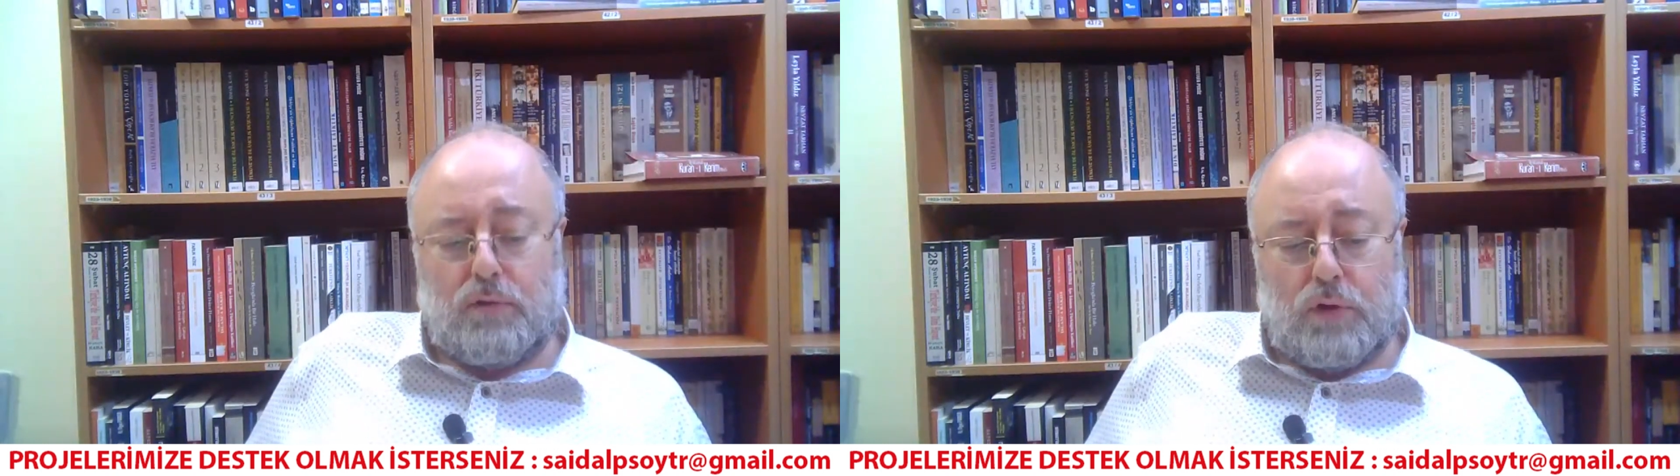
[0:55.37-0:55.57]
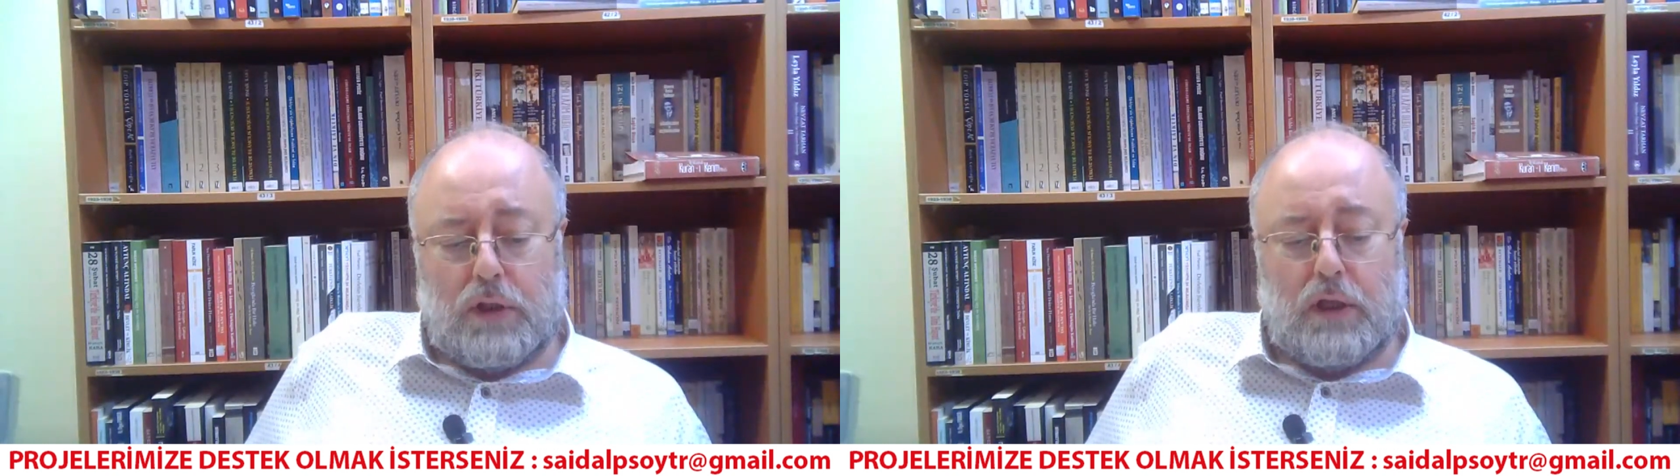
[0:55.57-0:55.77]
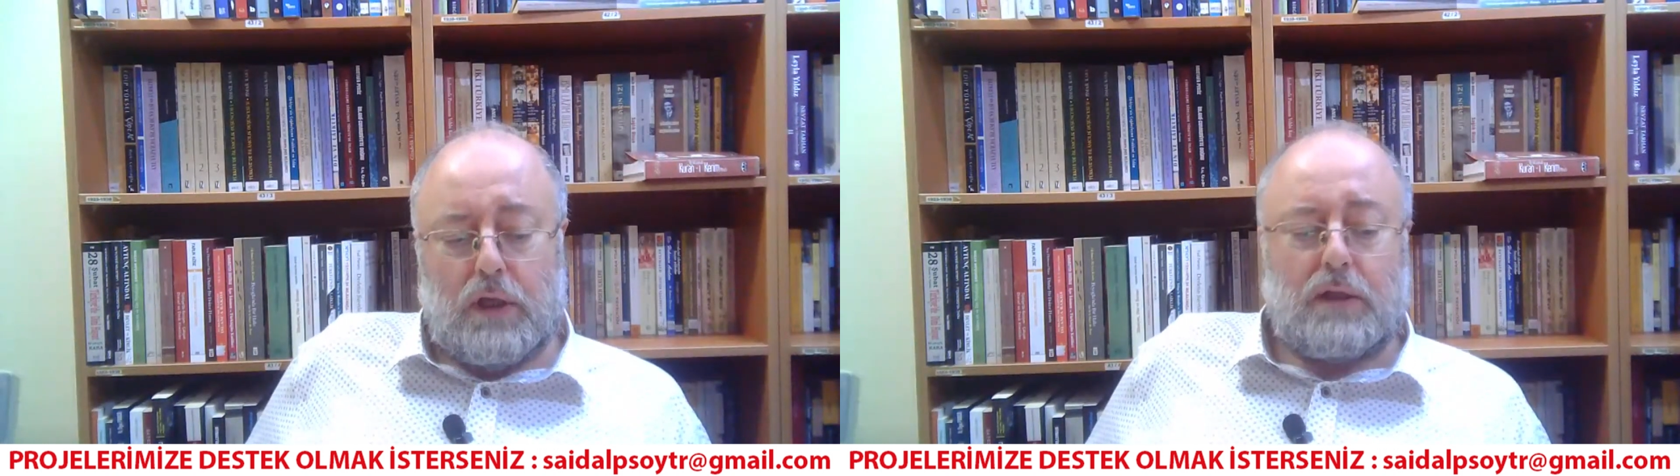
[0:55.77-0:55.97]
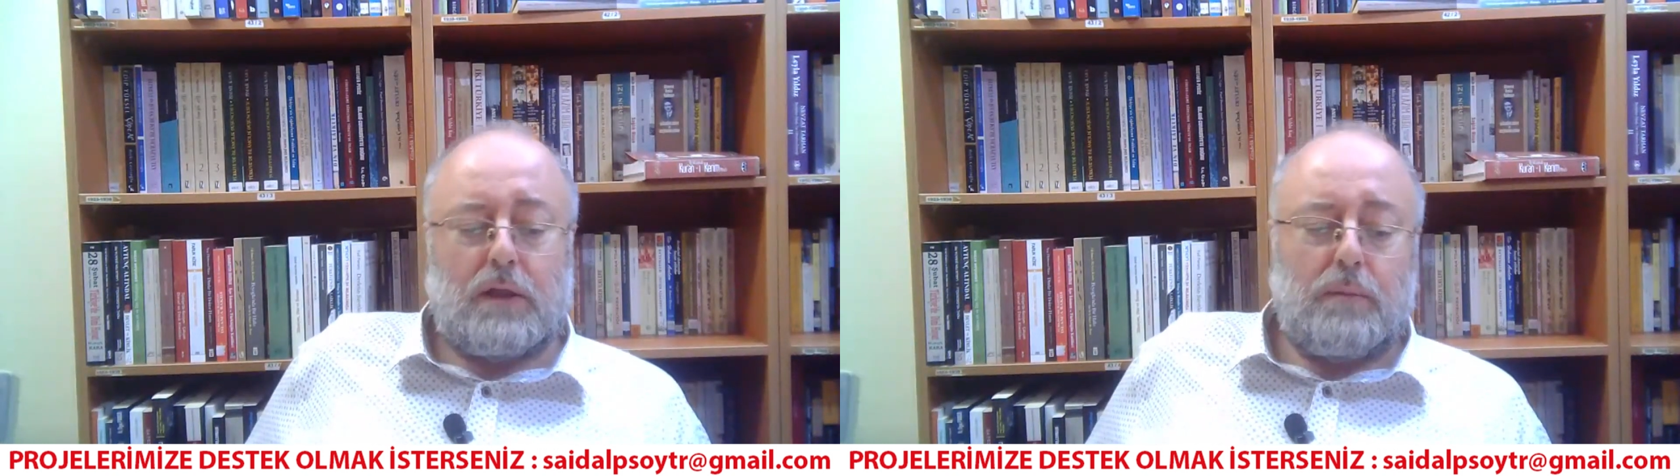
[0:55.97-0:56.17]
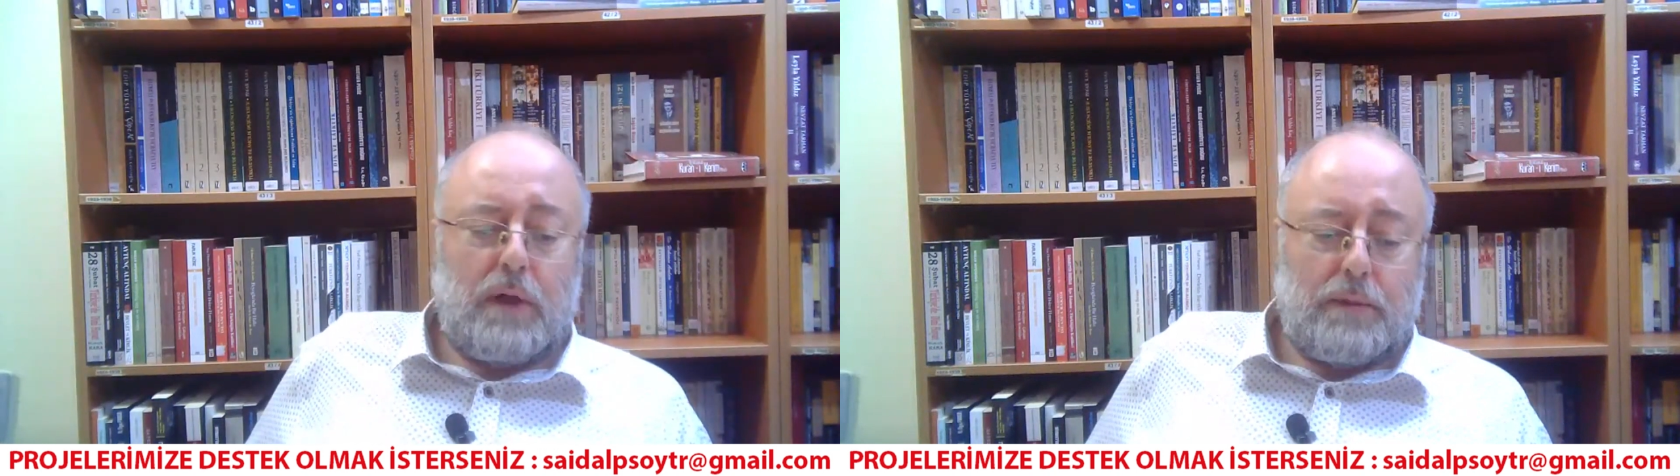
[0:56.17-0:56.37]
Türkiye kitabı